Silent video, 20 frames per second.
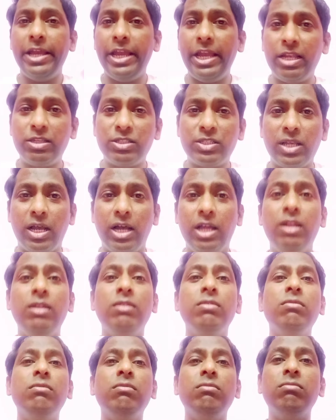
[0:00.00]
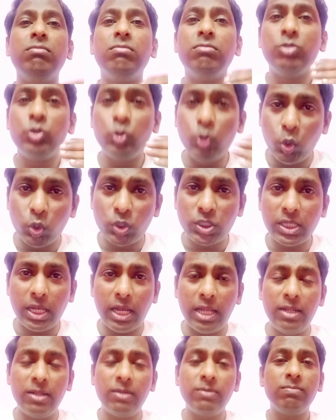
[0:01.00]
एक साल दो
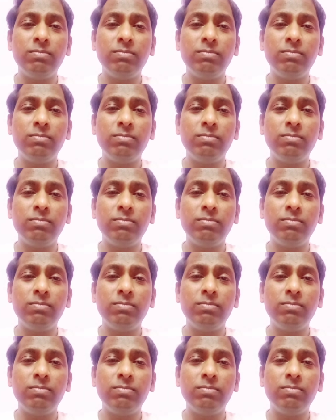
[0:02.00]
साल